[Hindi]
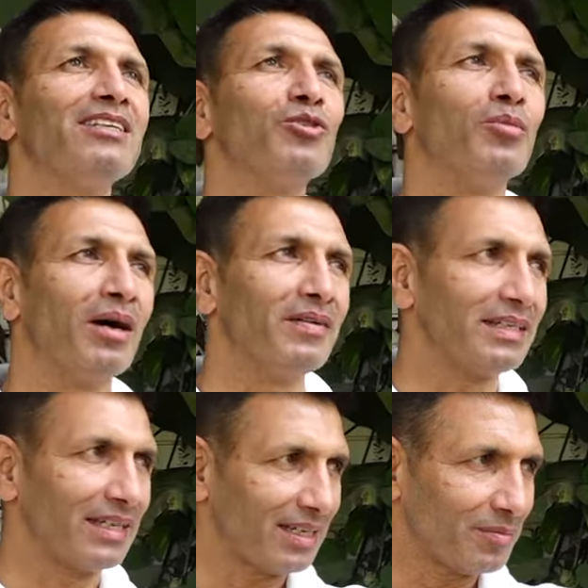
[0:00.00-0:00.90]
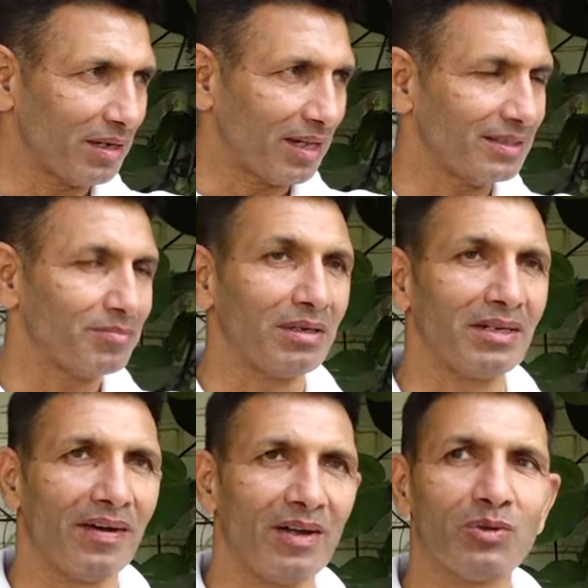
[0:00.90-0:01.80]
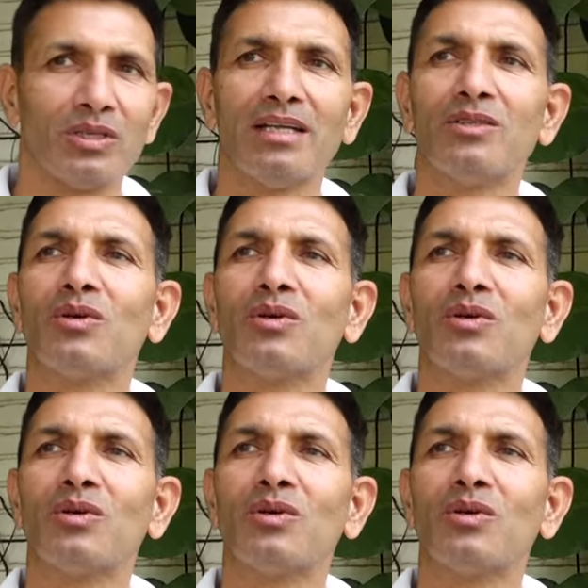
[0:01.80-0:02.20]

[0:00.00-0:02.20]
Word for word: है स्वाभाविक है कि बड़ा जब परिवार होता है